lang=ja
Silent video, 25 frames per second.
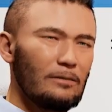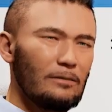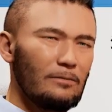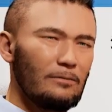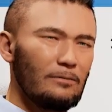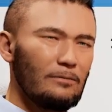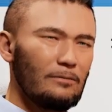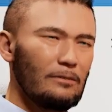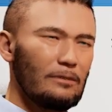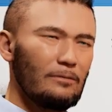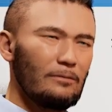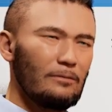
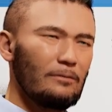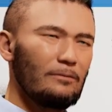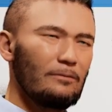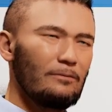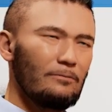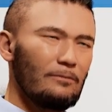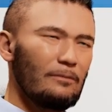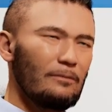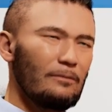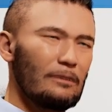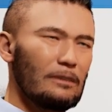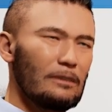失礼いた
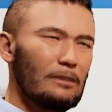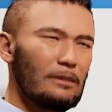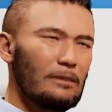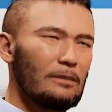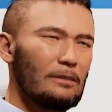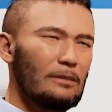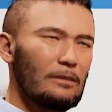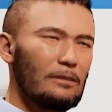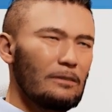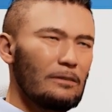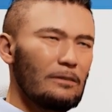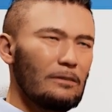しました。
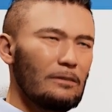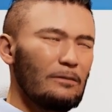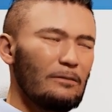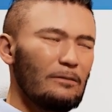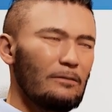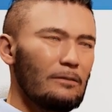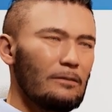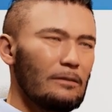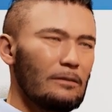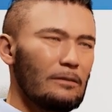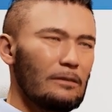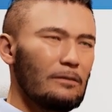
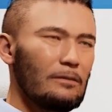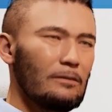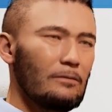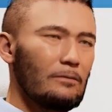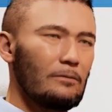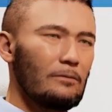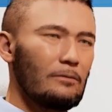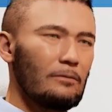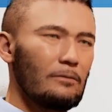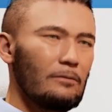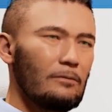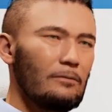
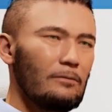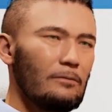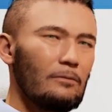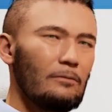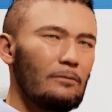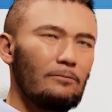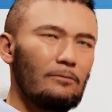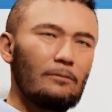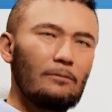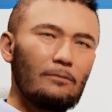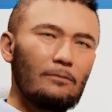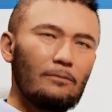えー
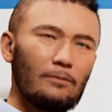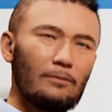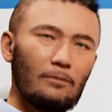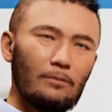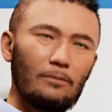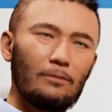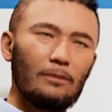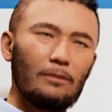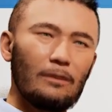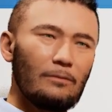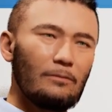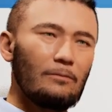何分一
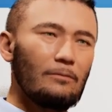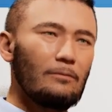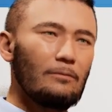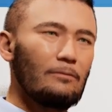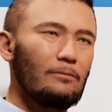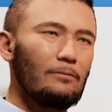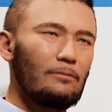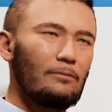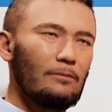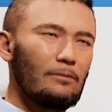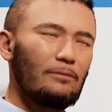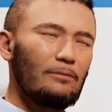人でやって
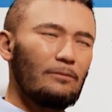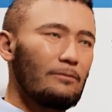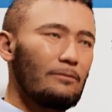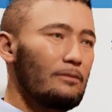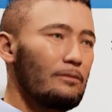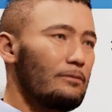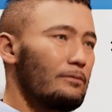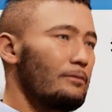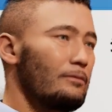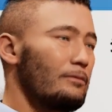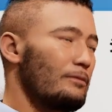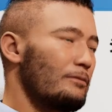るので、
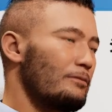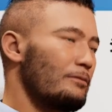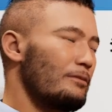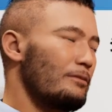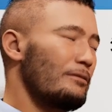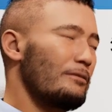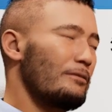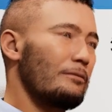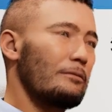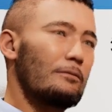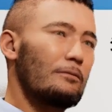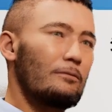ちょっとお
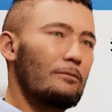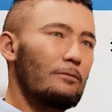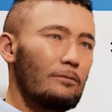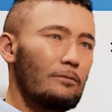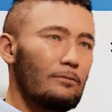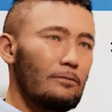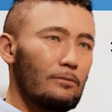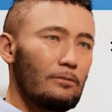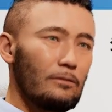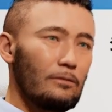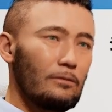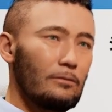姉さん
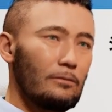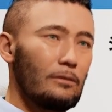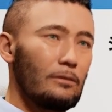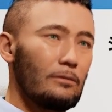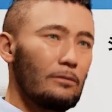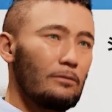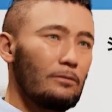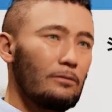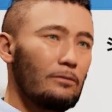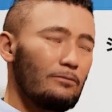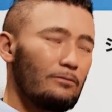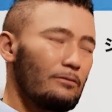役を
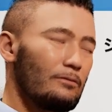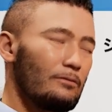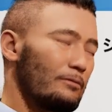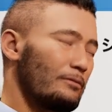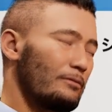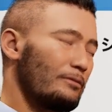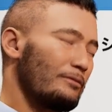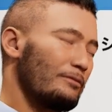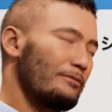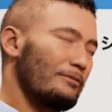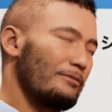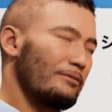今ちょっと
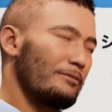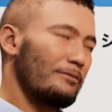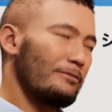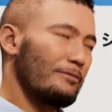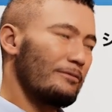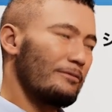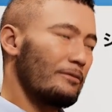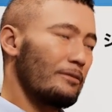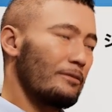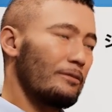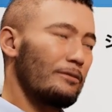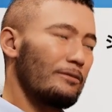
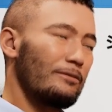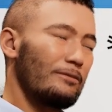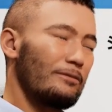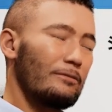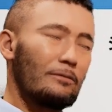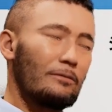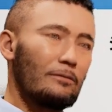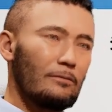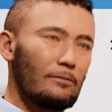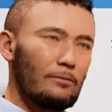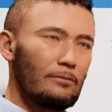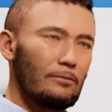用意で
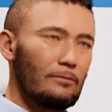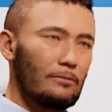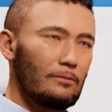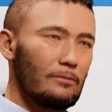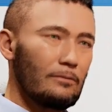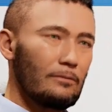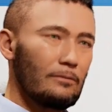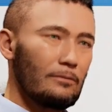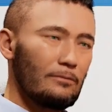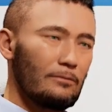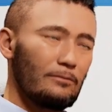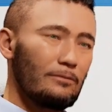きなかっ
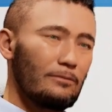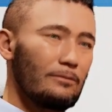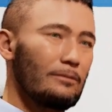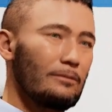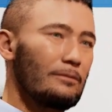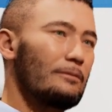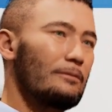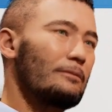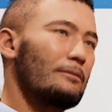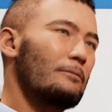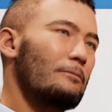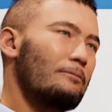たわけ
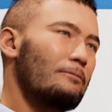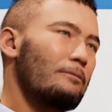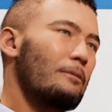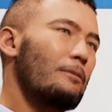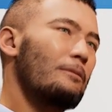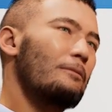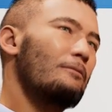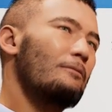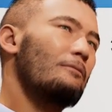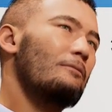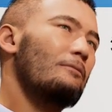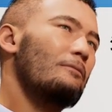ですが、
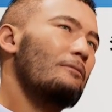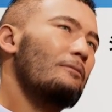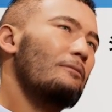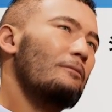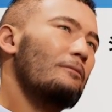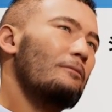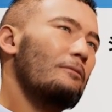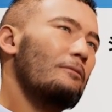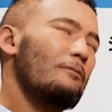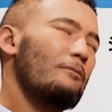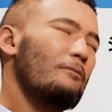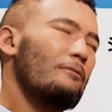
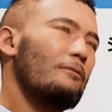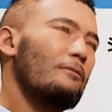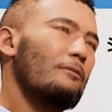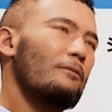えー、